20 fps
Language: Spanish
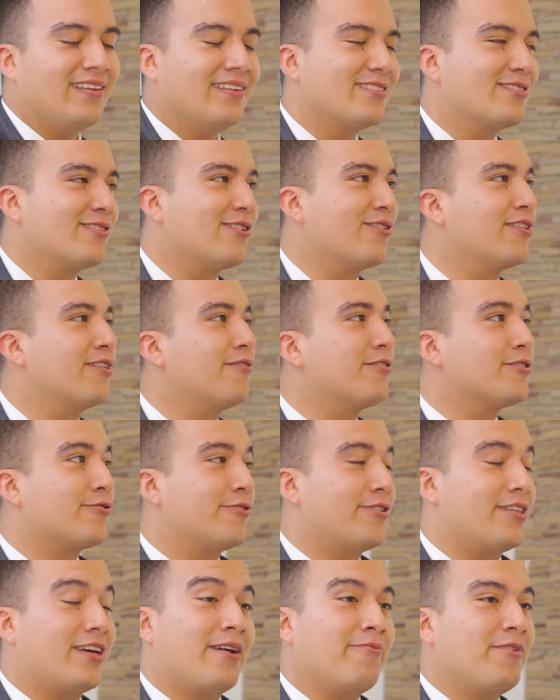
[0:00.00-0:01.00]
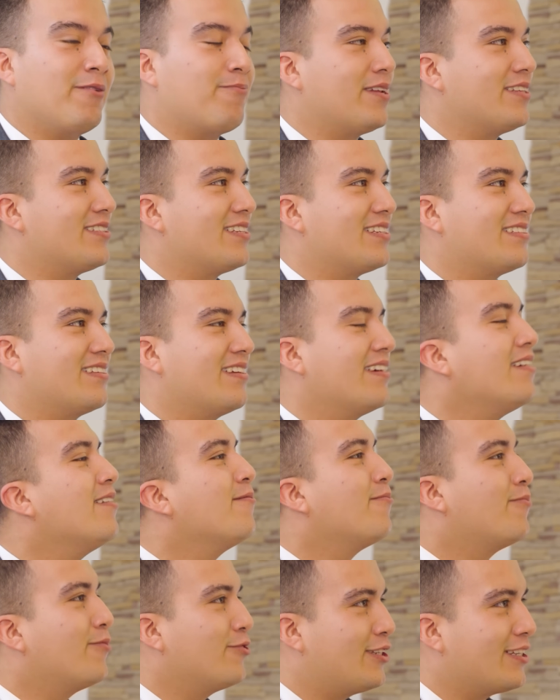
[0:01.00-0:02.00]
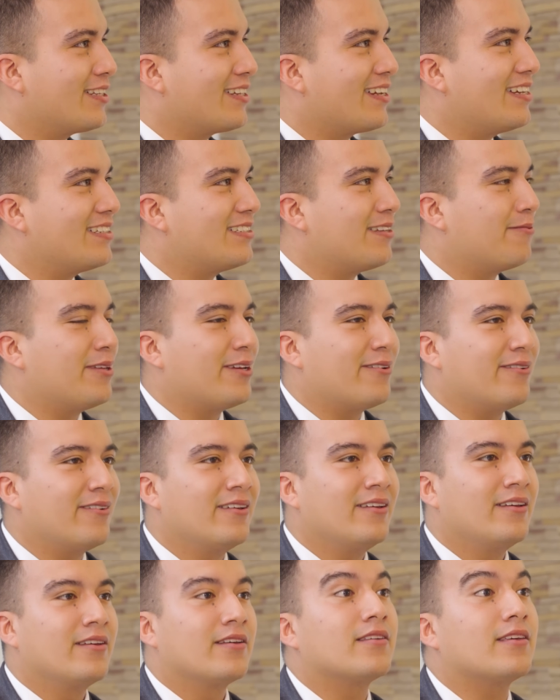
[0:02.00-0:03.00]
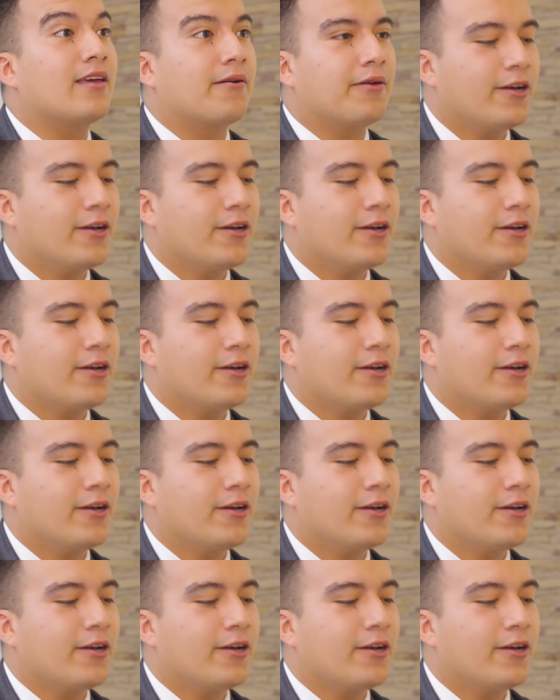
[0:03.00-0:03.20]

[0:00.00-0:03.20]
solo debes cuidar a mi princesa. Muchas gracias, amigo. Ya